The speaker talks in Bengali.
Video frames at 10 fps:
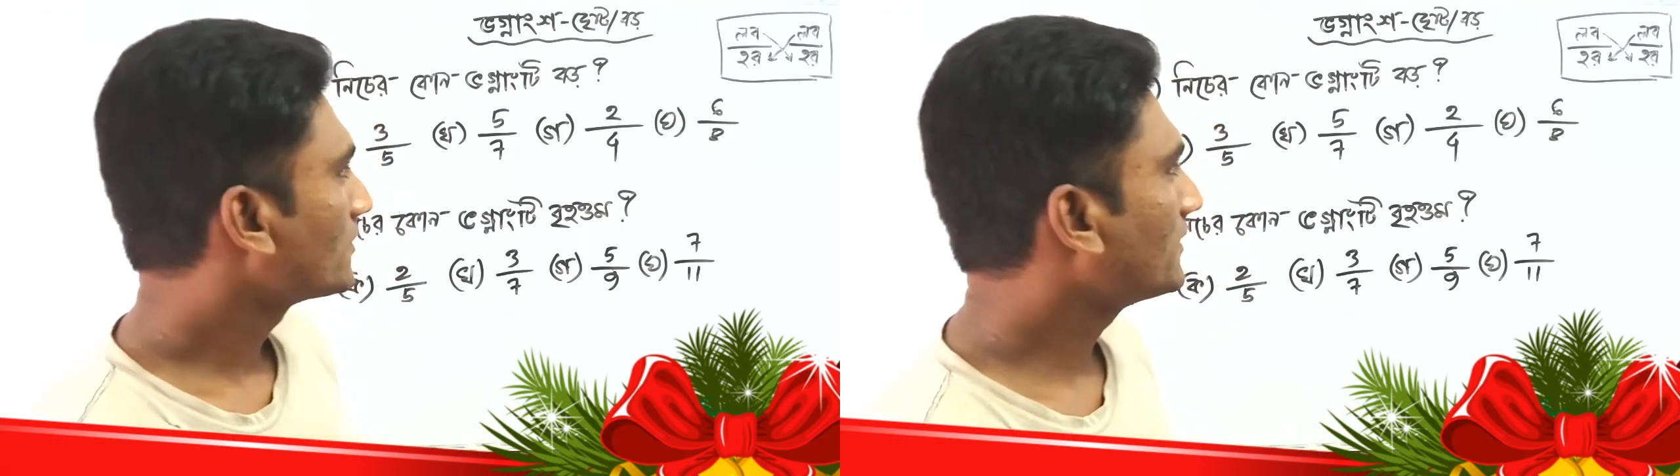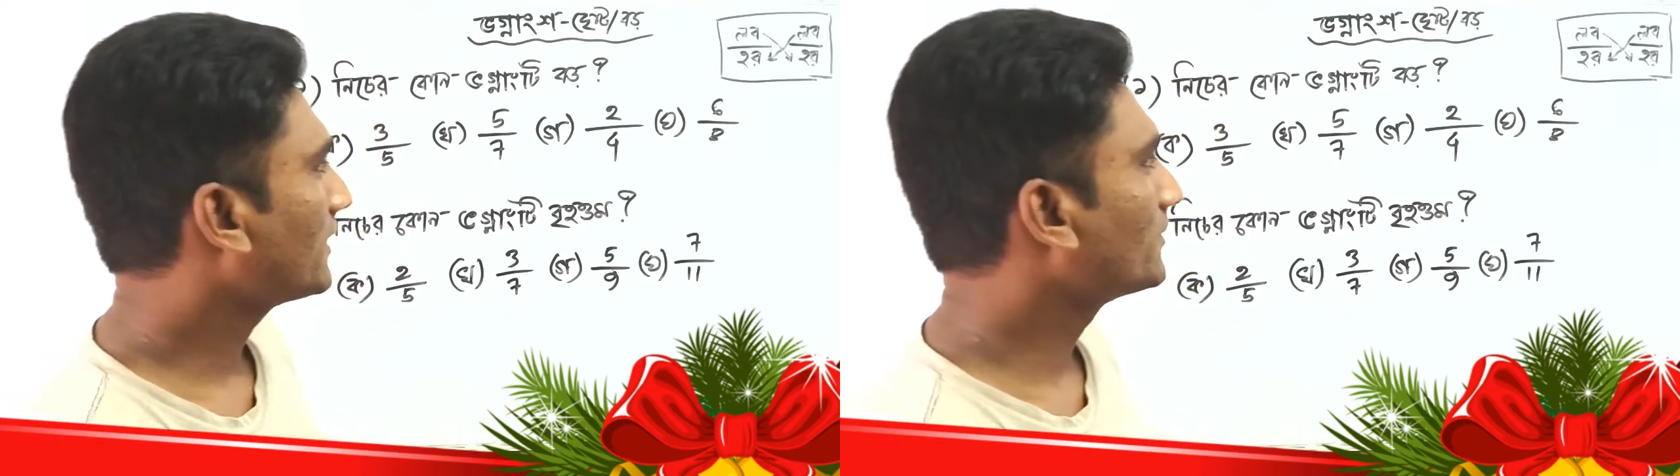
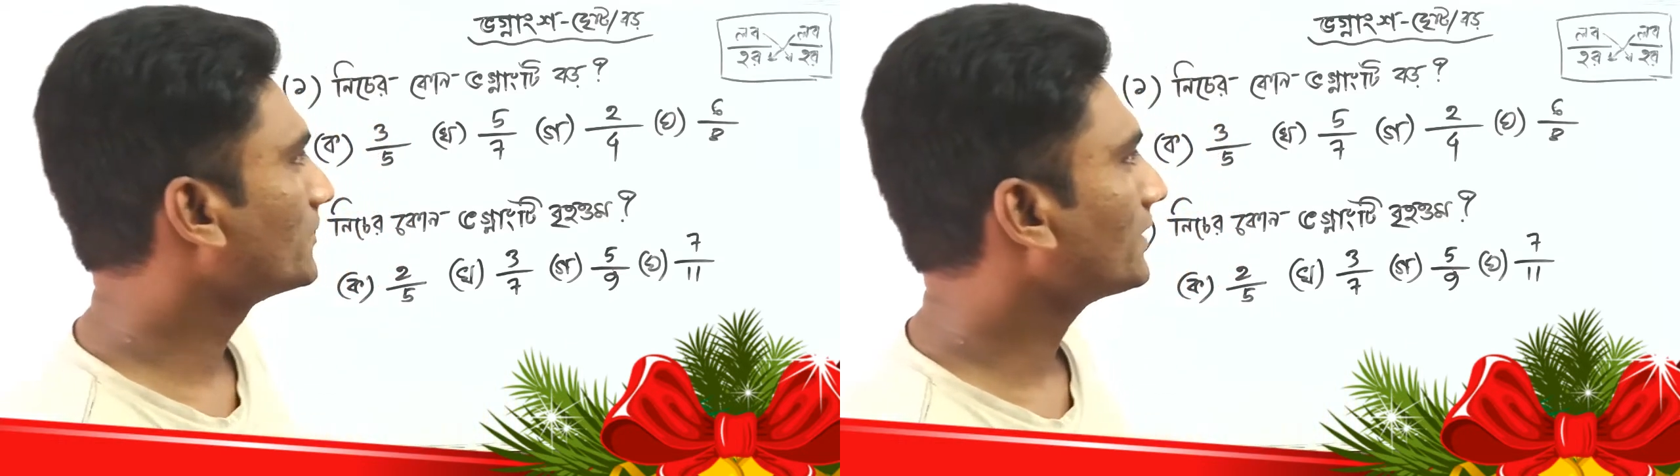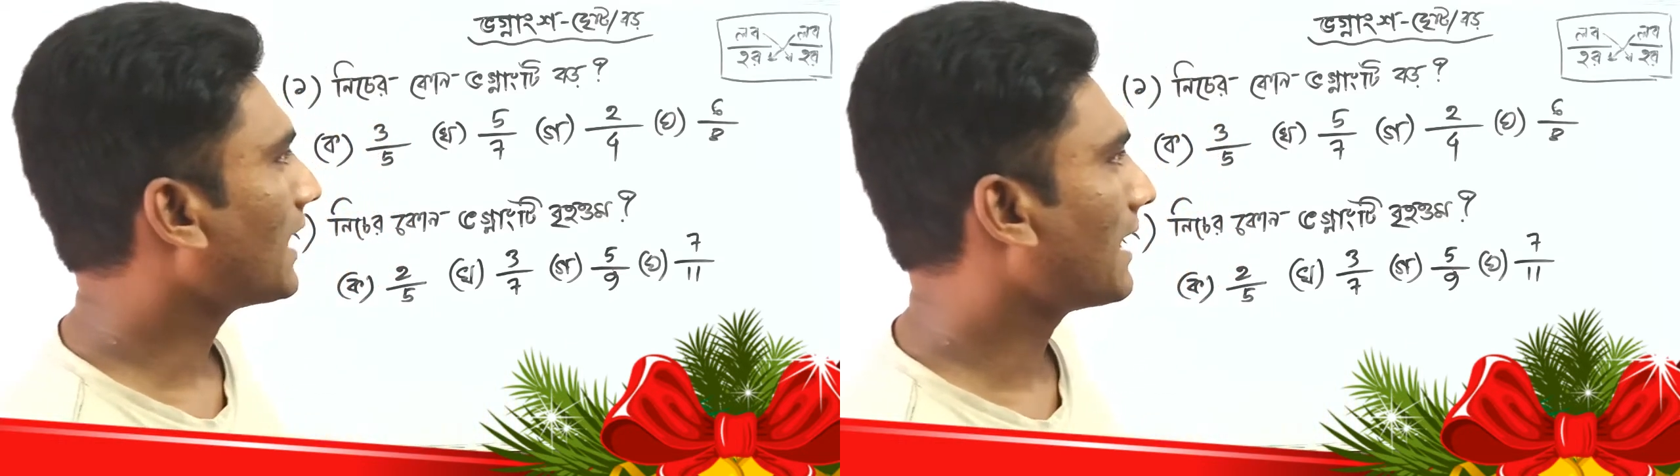তো
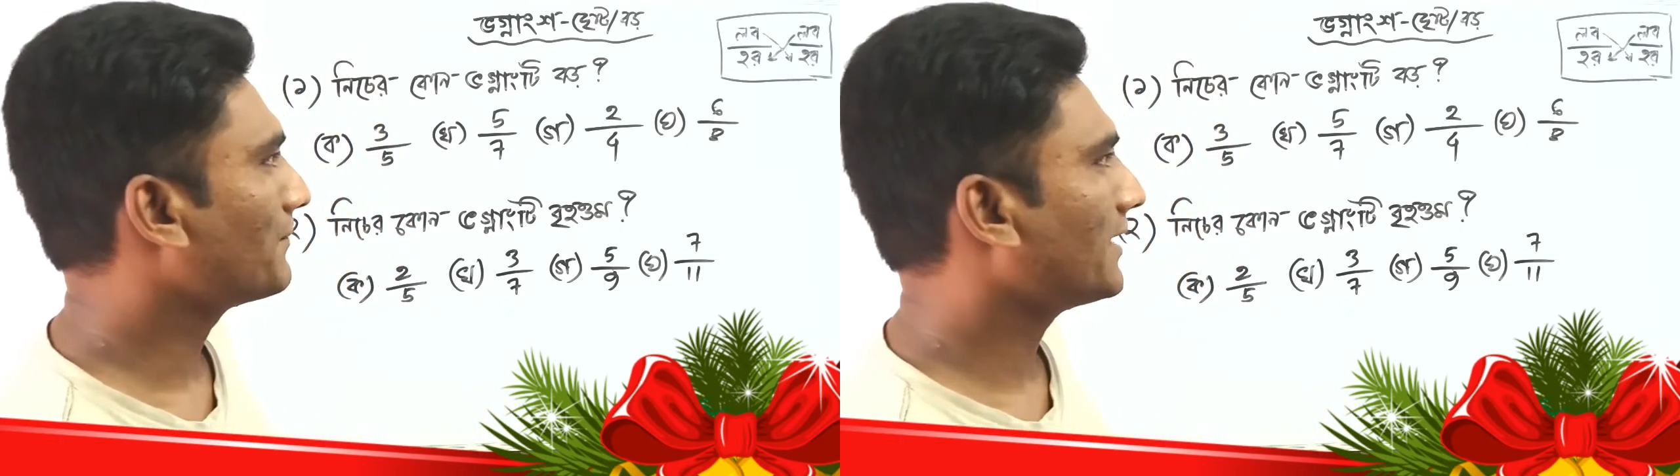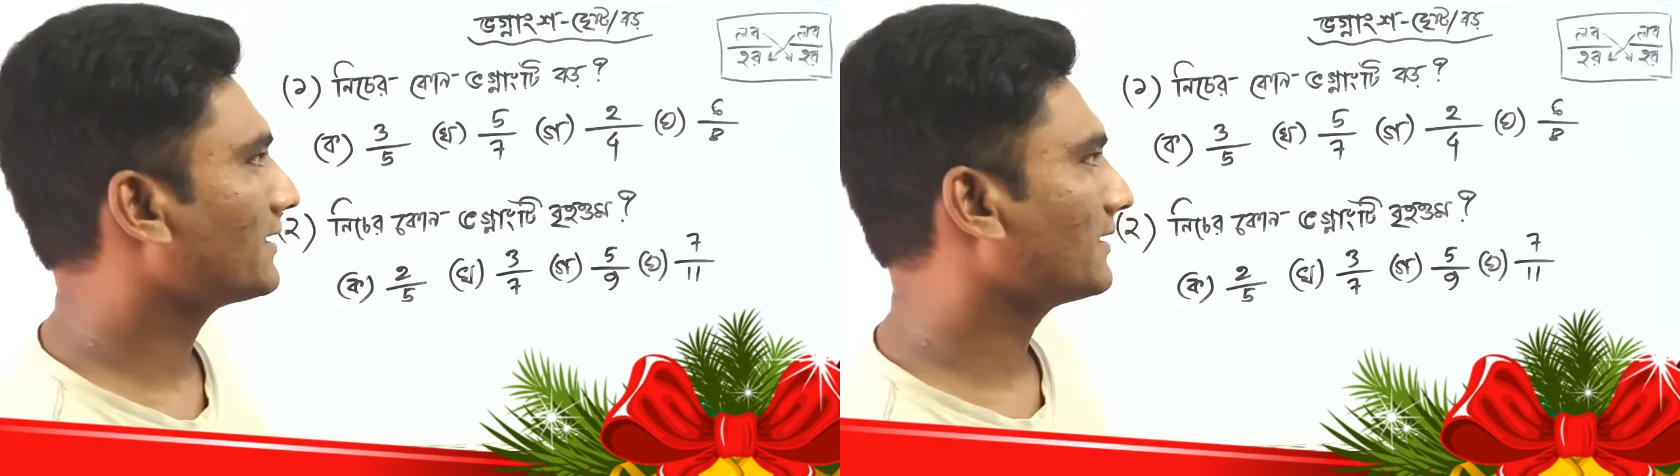দেখুন আমি